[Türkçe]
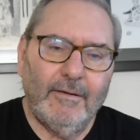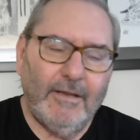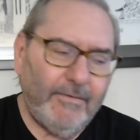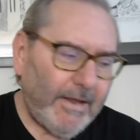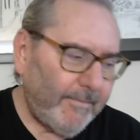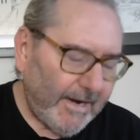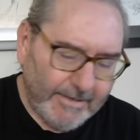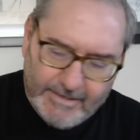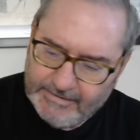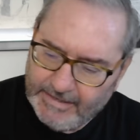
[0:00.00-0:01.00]
Efendim
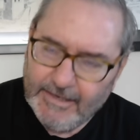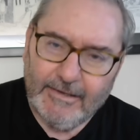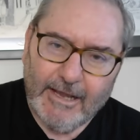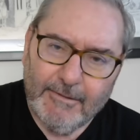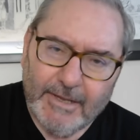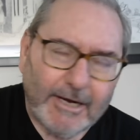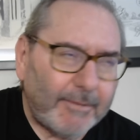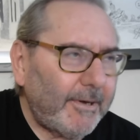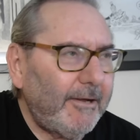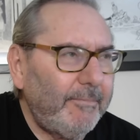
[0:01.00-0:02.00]
herkese yeniden
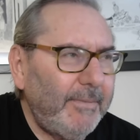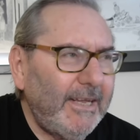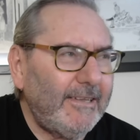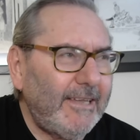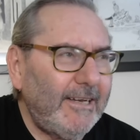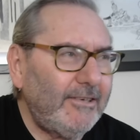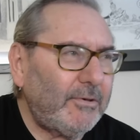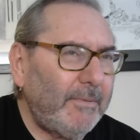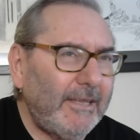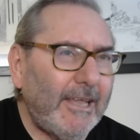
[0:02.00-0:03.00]
merhaba. Bir
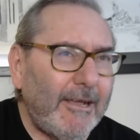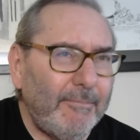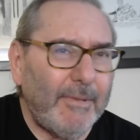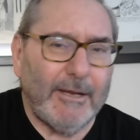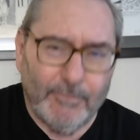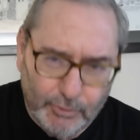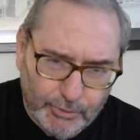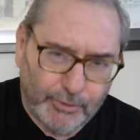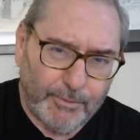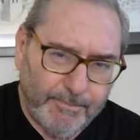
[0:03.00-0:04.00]
gelişmeden
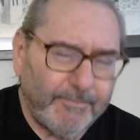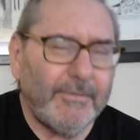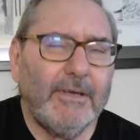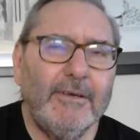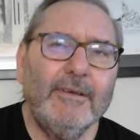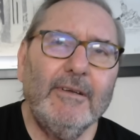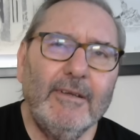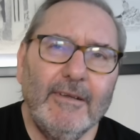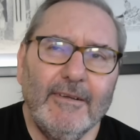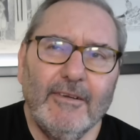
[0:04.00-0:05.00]
memnunum.
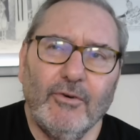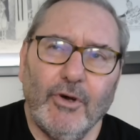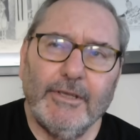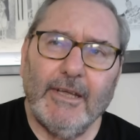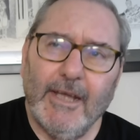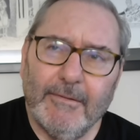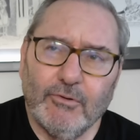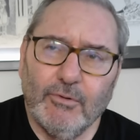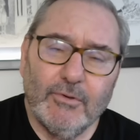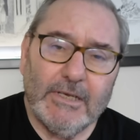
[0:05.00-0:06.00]
O da
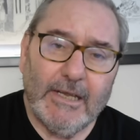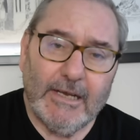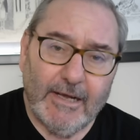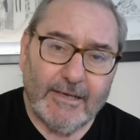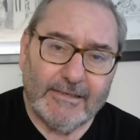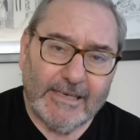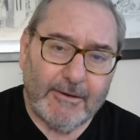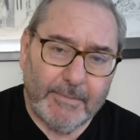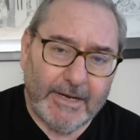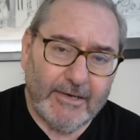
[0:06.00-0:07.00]
Türkiye ile
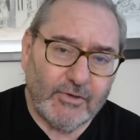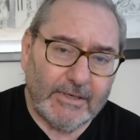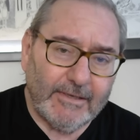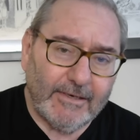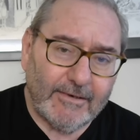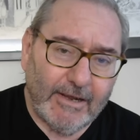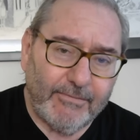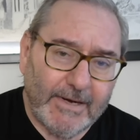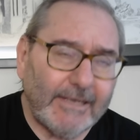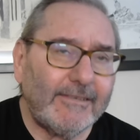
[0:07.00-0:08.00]
Azerbaycan'ın
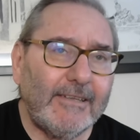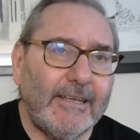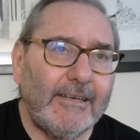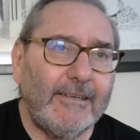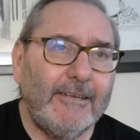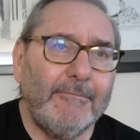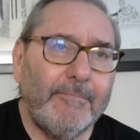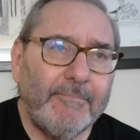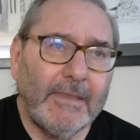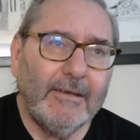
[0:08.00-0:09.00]
reflekslerinin
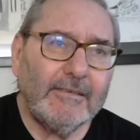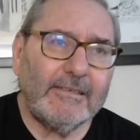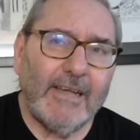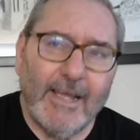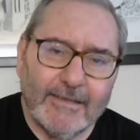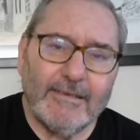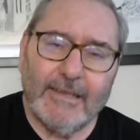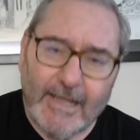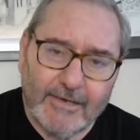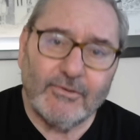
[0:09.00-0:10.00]
sanki
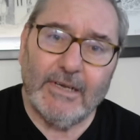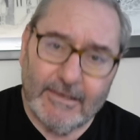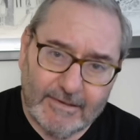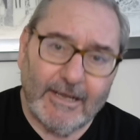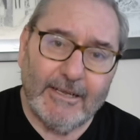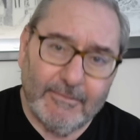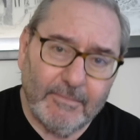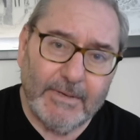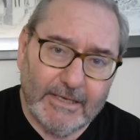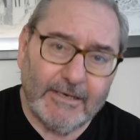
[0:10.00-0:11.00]

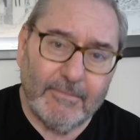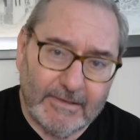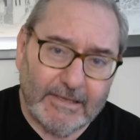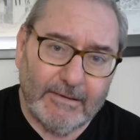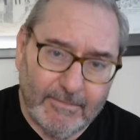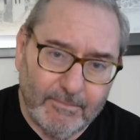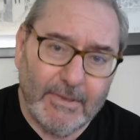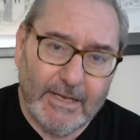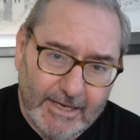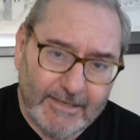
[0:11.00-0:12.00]
gerçekten bir
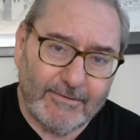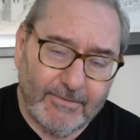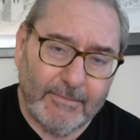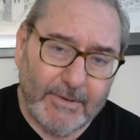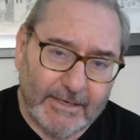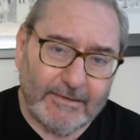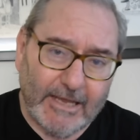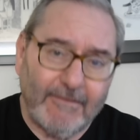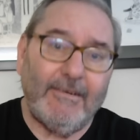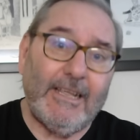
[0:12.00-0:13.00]
millet ve bir
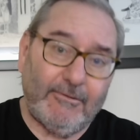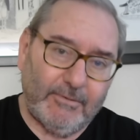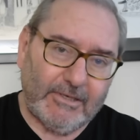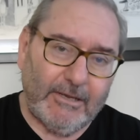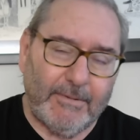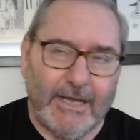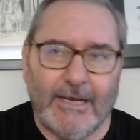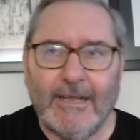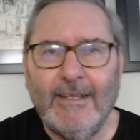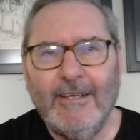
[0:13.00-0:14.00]
devletmiş gibi
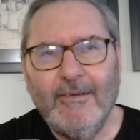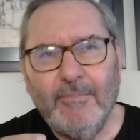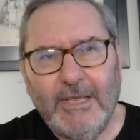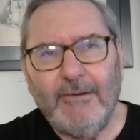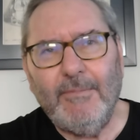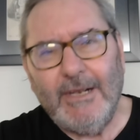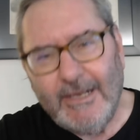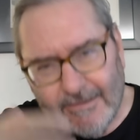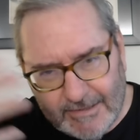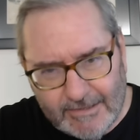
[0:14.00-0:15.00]
hani bir
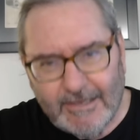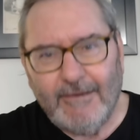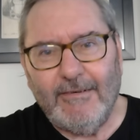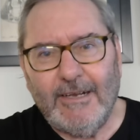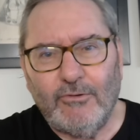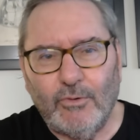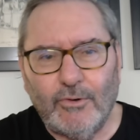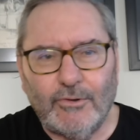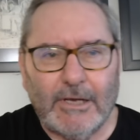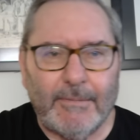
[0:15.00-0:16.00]
millet iki devlet
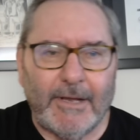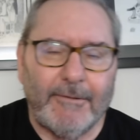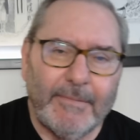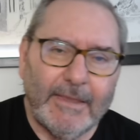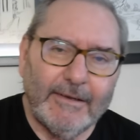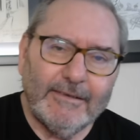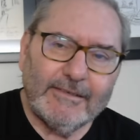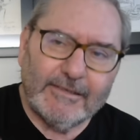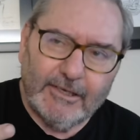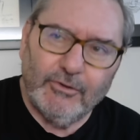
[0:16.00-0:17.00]
diyoruz ama
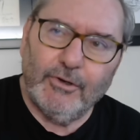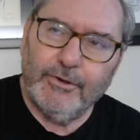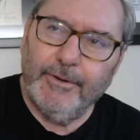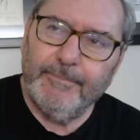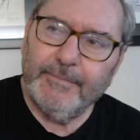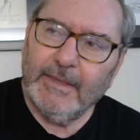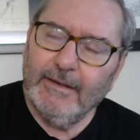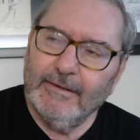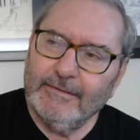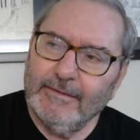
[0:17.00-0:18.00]
sanıyorum
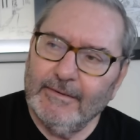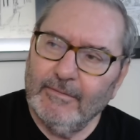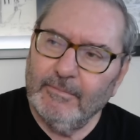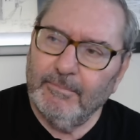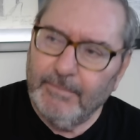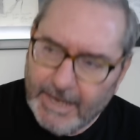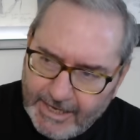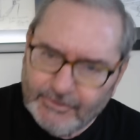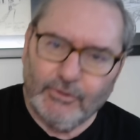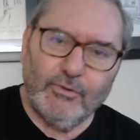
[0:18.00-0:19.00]

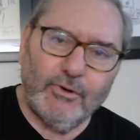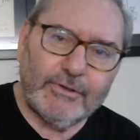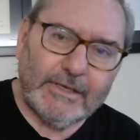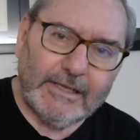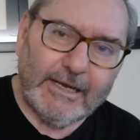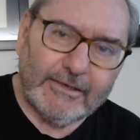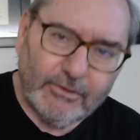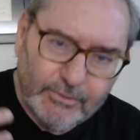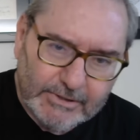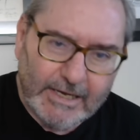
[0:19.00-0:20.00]
bazı
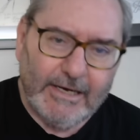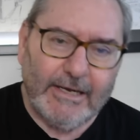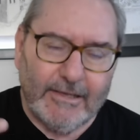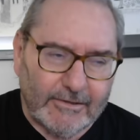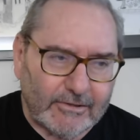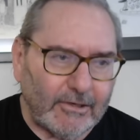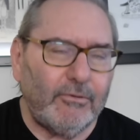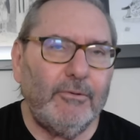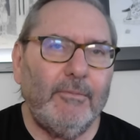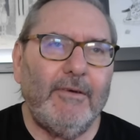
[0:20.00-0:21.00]
noktalarda özellikle
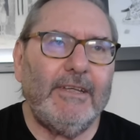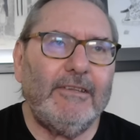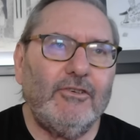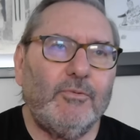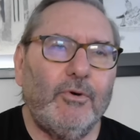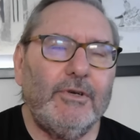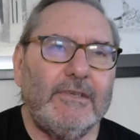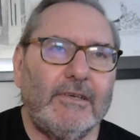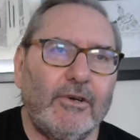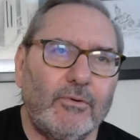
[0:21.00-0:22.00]
savunma ve dış
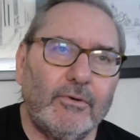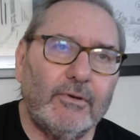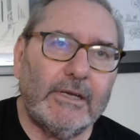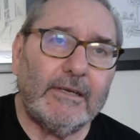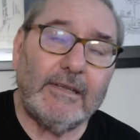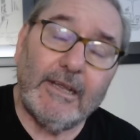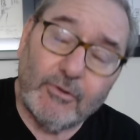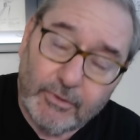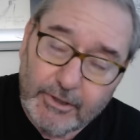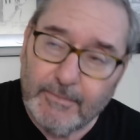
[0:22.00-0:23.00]
politika konularında
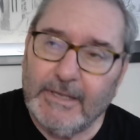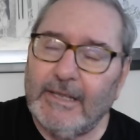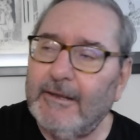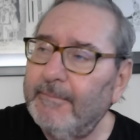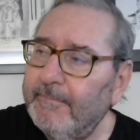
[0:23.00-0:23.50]
ekonomide